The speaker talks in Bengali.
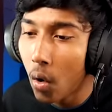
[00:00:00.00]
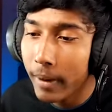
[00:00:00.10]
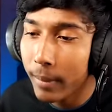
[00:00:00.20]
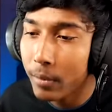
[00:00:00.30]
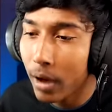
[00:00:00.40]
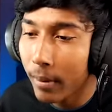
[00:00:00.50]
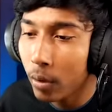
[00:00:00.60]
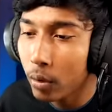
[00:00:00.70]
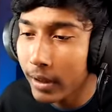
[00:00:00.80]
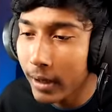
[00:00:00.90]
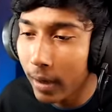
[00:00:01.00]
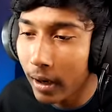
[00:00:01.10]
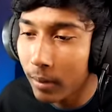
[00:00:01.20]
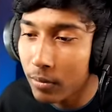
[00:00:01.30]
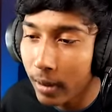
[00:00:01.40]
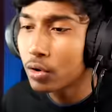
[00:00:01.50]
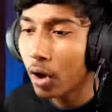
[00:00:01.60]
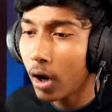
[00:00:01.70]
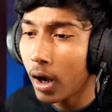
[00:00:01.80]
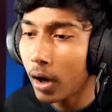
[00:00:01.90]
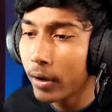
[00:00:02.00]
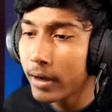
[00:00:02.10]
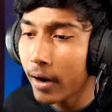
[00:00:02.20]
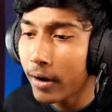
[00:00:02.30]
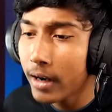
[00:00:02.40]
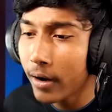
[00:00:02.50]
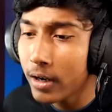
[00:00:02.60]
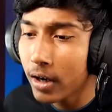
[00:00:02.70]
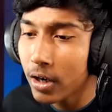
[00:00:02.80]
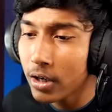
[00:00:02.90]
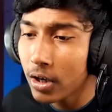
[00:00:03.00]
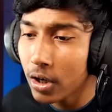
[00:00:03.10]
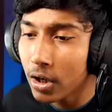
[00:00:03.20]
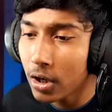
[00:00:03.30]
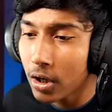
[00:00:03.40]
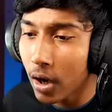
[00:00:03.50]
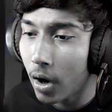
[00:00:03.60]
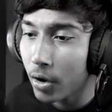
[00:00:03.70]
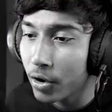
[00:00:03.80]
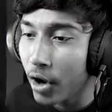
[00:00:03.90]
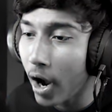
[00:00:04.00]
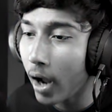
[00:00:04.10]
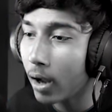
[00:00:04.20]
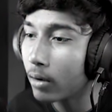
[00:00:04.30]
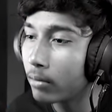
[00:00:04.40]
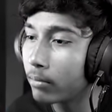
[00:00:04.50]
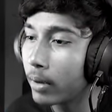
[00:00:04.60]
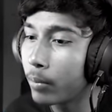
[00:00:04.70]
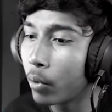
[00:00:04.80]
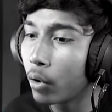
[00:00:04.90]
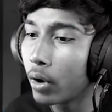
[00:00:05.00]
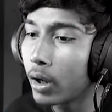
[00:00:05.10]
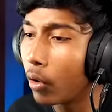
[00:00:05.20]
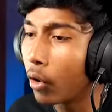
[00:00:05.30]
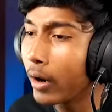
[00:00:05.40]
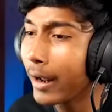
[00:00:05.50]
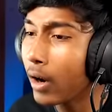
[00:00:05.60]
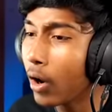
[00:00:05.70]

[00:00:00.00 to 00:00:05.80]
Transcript: ভাই আমি তো আবার ওদিকেই মারলাম ঝাপ চল হয়ে যাও হয়ে যাও হয়ে যাও হয়ে যাও হয়ে যাও ইয়ে ভাই পড়লো না বলো না কেন